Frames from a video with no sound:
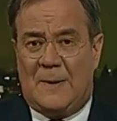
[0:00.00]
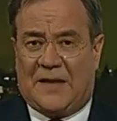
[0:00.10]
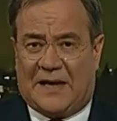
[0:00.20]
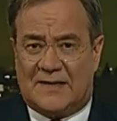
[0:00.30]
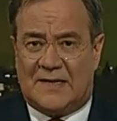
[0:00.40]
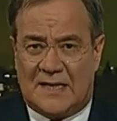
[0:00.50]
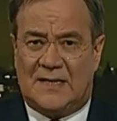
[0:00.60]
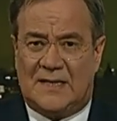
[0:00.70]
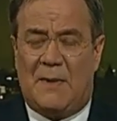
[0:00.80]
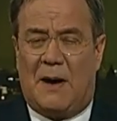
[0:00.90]
Dann
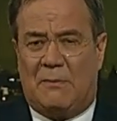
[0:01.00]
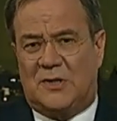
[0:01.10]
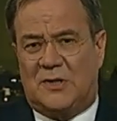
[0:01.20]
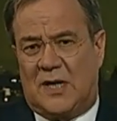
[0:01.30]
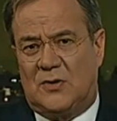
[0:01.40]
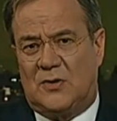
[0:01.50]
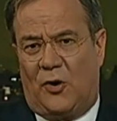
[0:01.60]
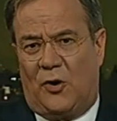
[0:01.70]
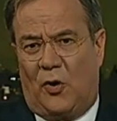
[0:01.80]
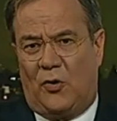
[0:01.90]
sehen Sie, man muss dann zu
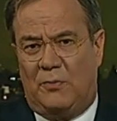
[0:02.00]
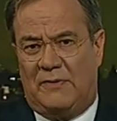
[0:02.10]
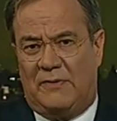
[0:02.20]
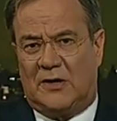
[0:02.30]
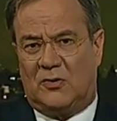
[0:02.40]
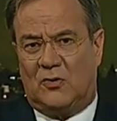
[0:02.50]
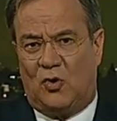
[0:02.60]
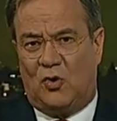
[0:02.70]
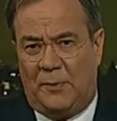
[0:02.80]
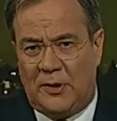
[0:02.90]
einer neuen Bewertung
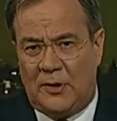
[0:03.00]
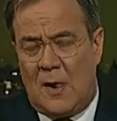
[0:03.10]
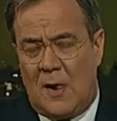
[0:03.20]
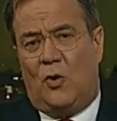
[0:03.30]
kommen.